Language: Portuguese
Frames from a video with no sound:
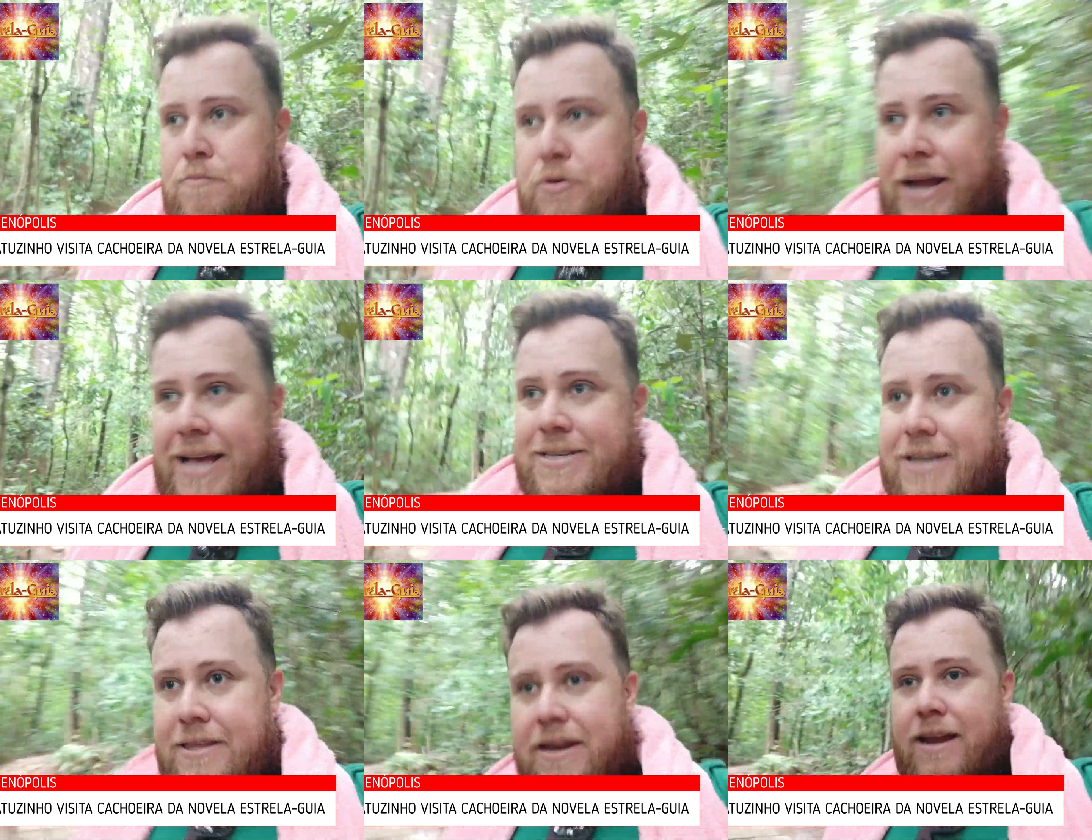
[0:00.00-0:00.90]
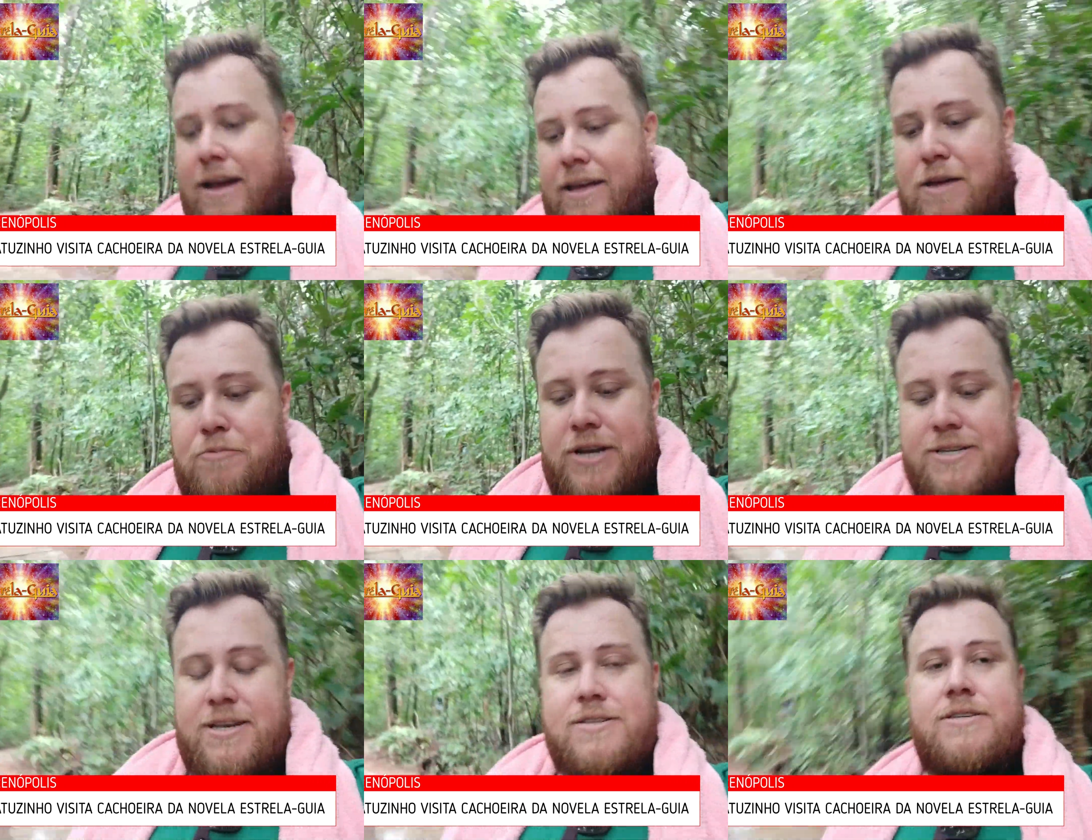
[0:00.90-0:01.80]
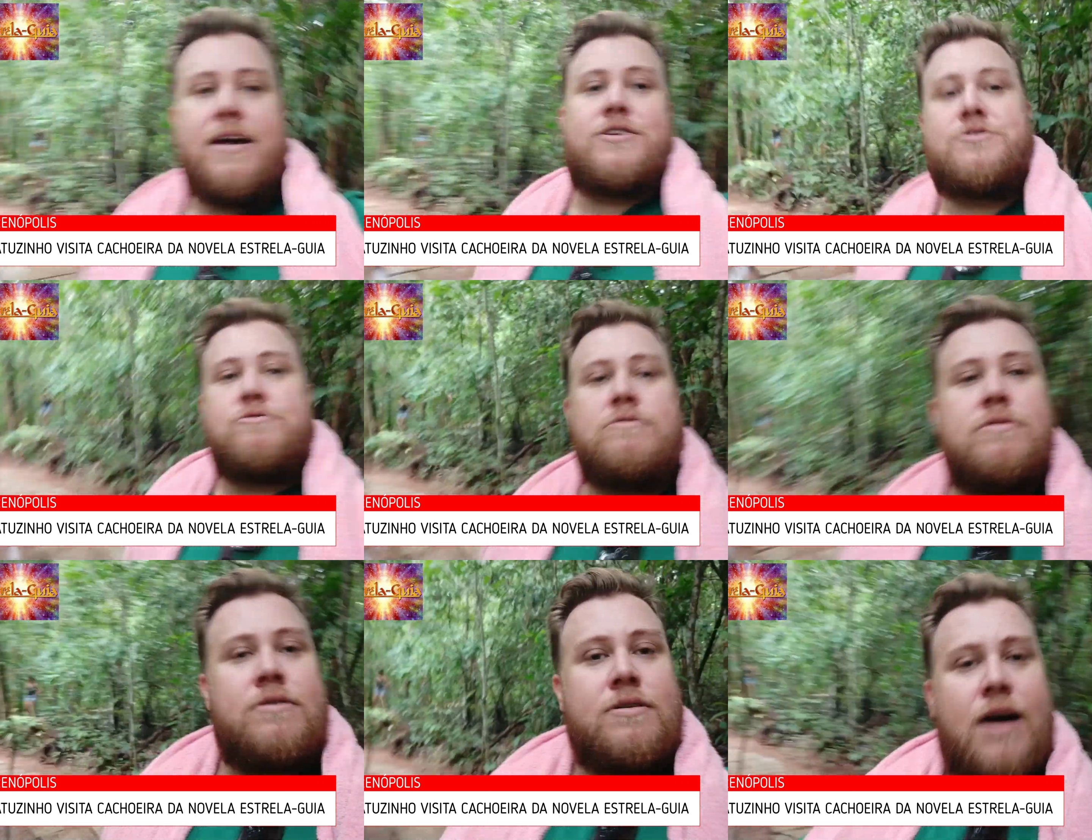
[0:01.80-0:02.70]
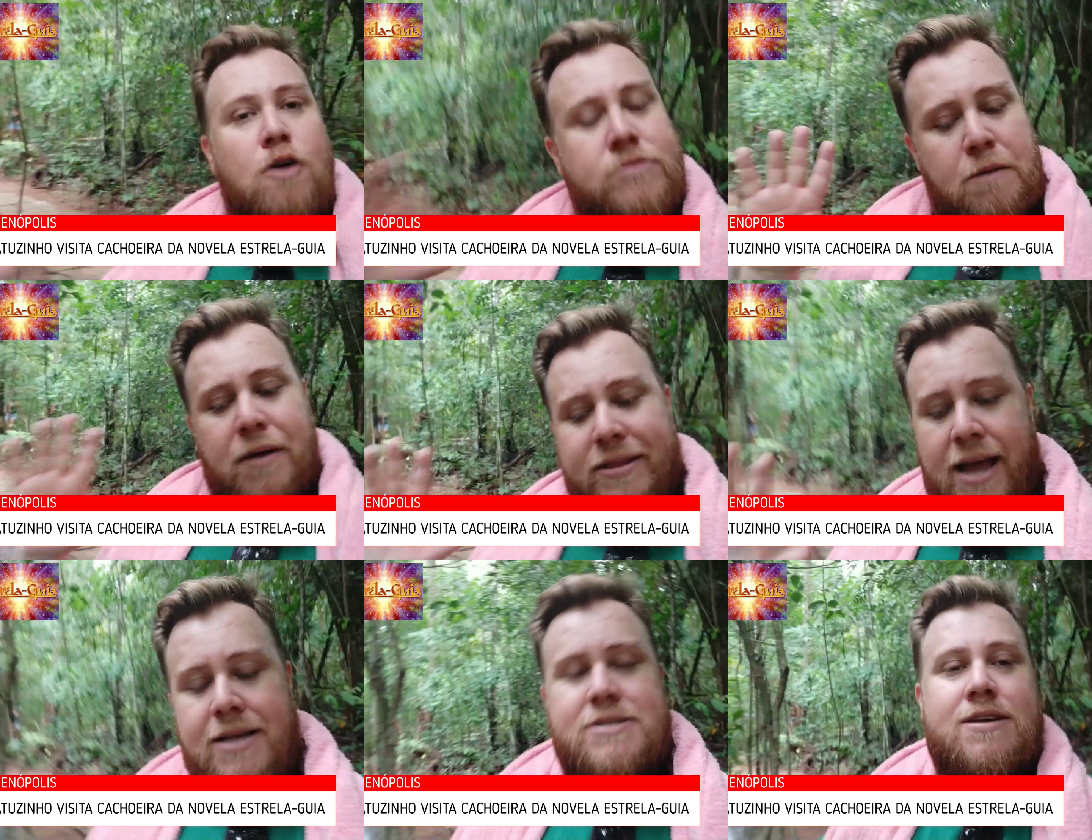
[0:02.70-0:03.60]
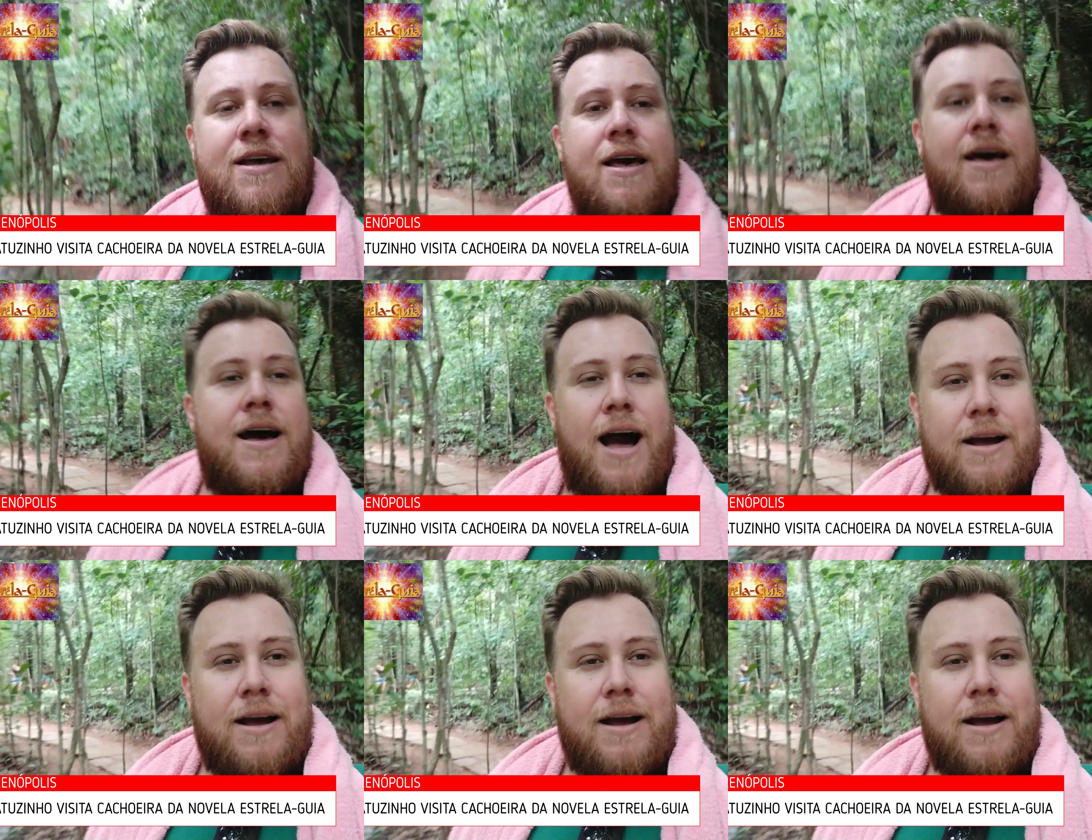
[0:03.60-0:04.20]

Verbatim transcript: Por essa trilha aqui, por esse acesso, há um tempo atrás, a